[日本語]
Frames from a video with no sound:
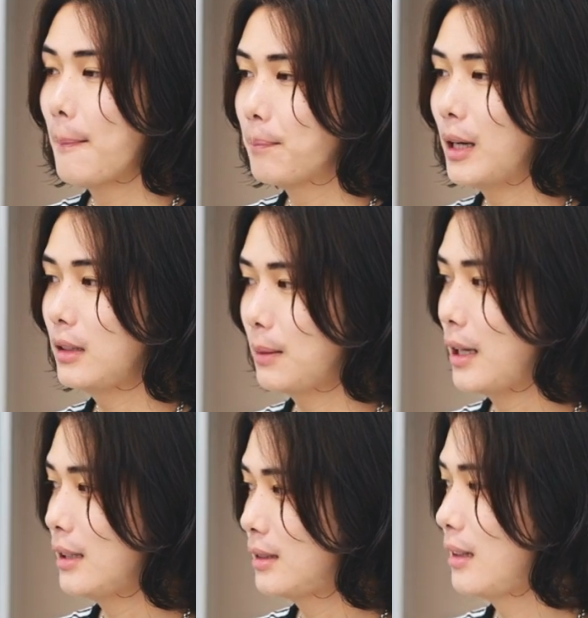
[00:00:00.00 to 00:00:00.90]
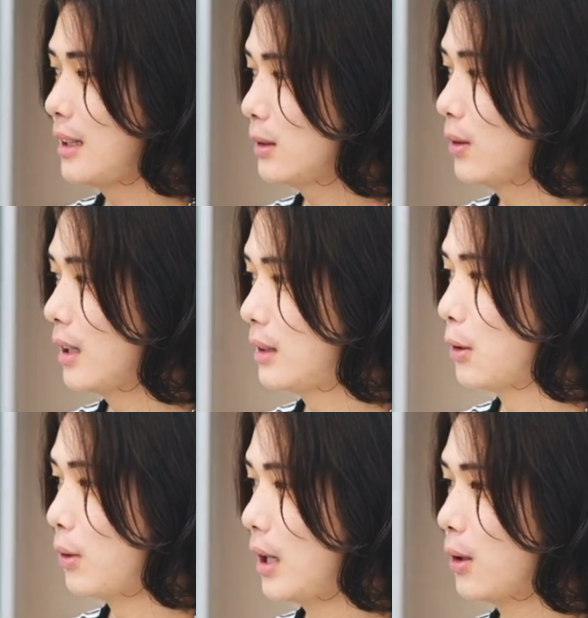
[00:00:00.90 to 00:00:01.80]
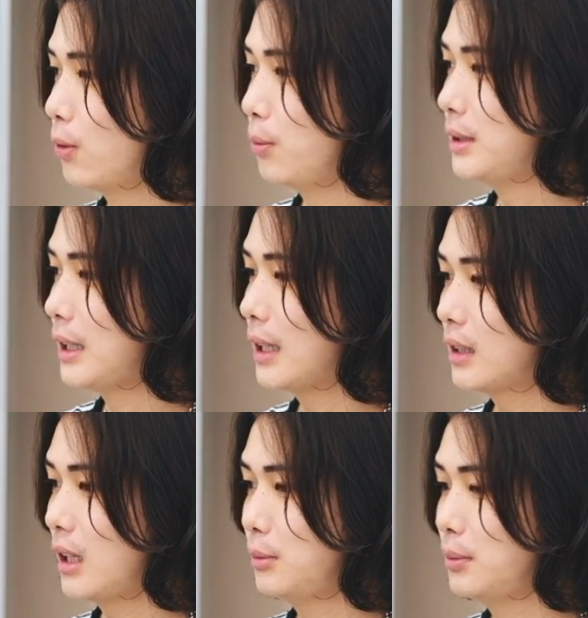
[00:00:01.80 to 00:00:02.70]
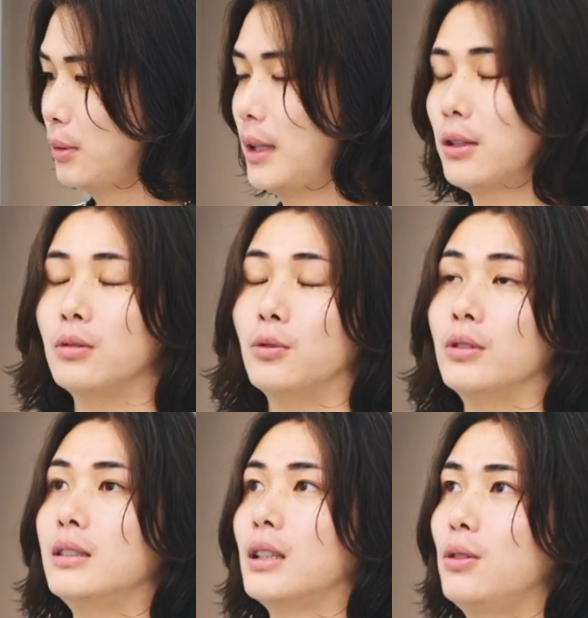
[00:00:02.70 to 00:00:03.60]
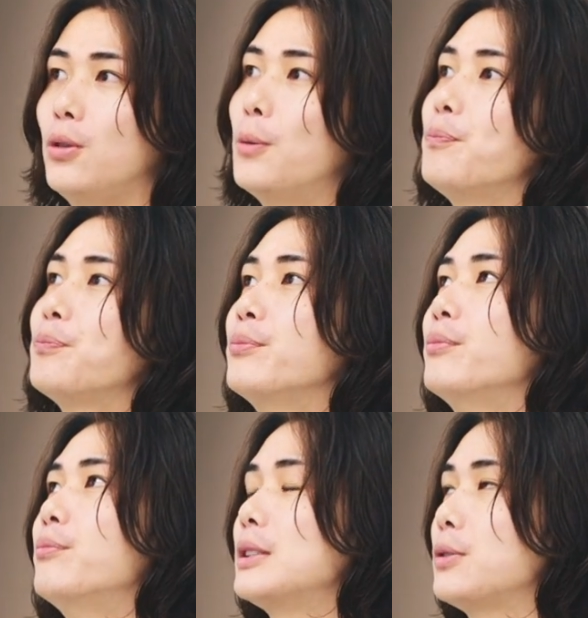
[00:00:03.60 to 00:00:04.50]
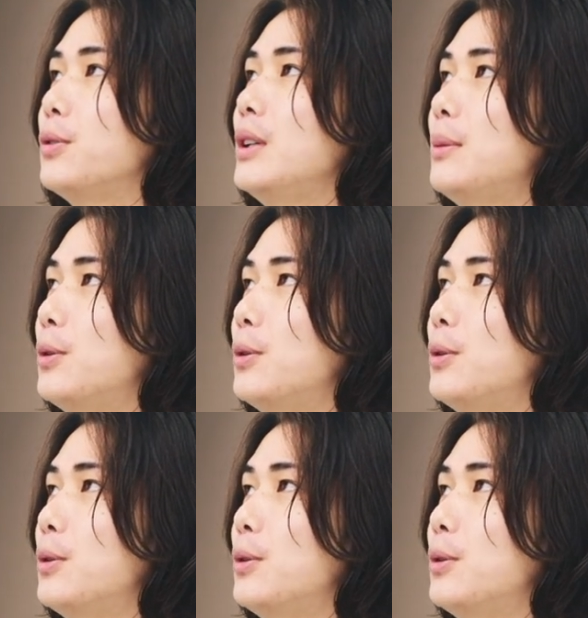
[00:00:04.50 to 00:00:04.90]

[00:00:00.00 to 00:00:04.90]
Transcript: まあ、あとはまあ SNS とかっていうのはこう見せ方な部分もあると思うんですけど、まあ、そこで